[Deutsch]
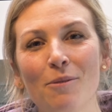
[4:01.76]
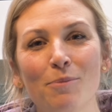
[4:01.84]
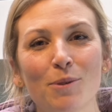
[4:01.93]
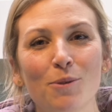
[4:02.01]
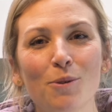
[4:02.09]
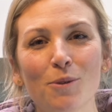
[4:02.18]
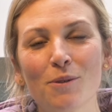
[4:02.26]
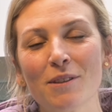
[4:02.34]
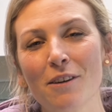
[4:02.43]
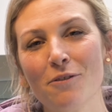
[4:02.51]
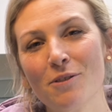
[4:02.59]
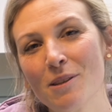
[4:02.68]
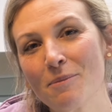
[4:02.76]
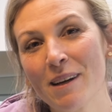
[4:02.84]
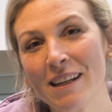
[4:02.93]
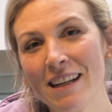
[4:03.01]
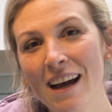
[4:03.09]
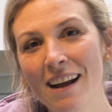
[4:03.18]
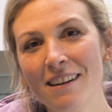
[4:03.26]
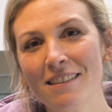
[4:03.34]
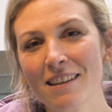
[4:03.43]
und besucht uns auf unserem Kanal.